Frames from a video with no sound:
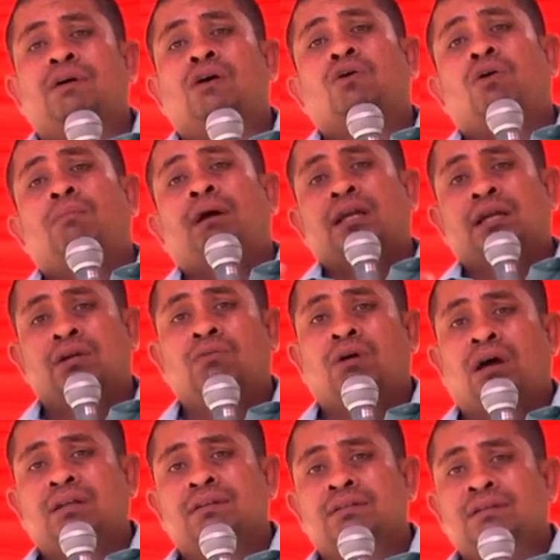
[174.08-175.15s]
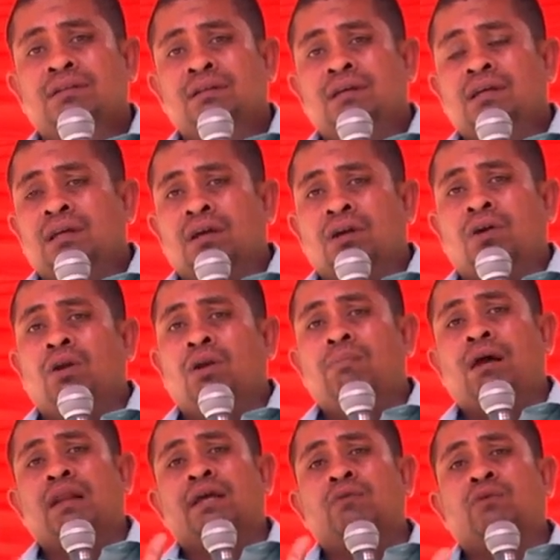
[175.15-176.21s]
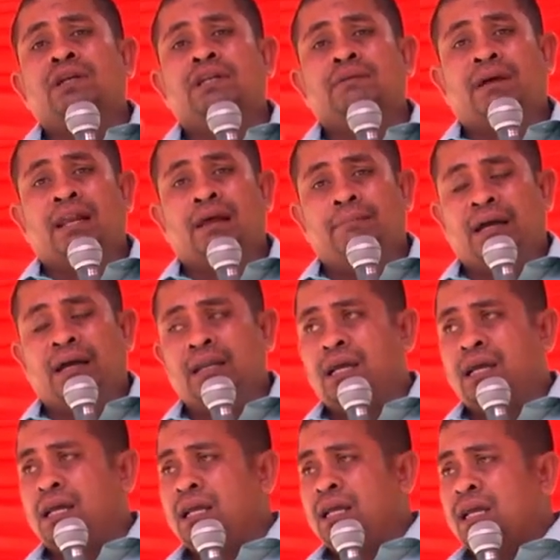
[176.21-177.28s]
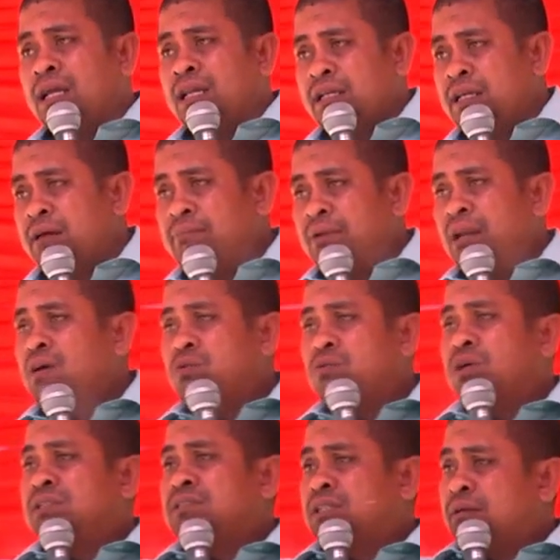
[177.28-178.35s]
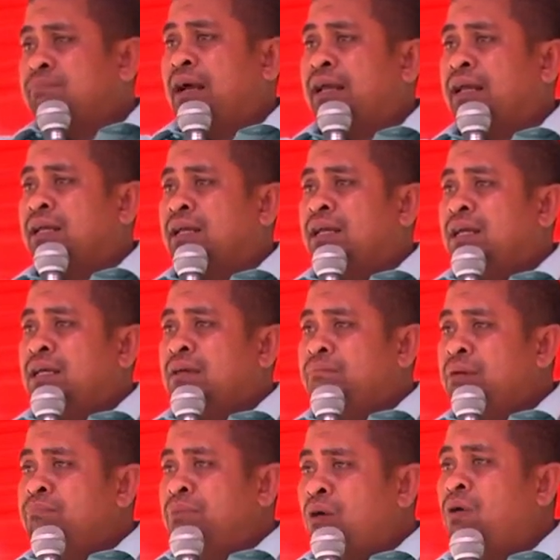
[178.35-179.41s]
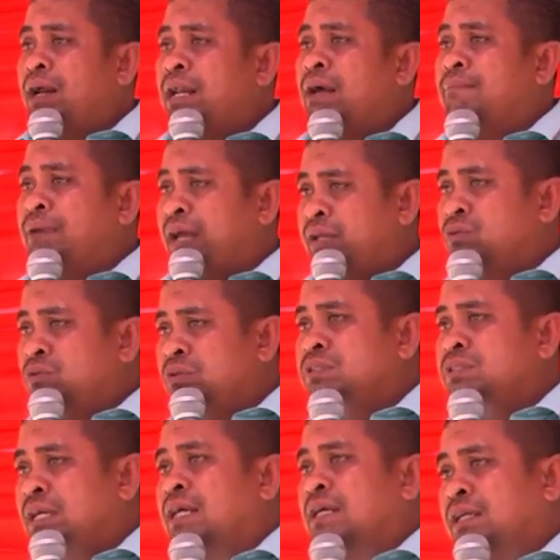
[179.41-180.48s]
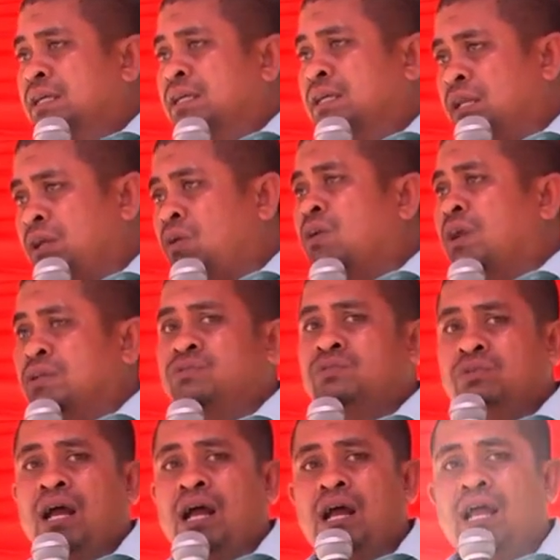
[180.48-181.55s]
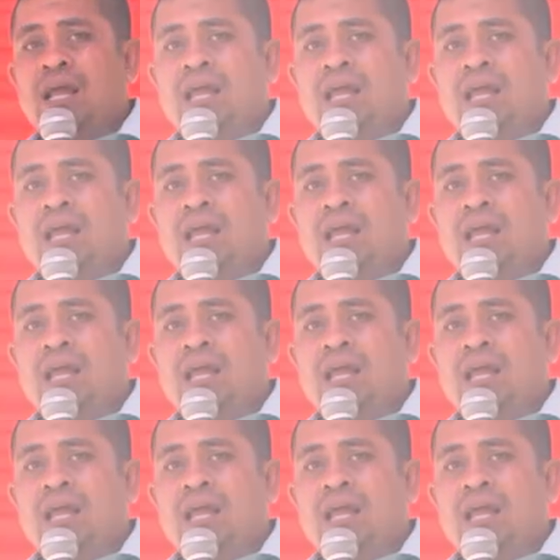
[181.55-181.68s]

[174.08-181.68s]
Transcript: sama Global Ikhwan. Global Ikhwan di mana-mana dia melakukan terbaik membawa nama Indonesia ke negeri orang juga.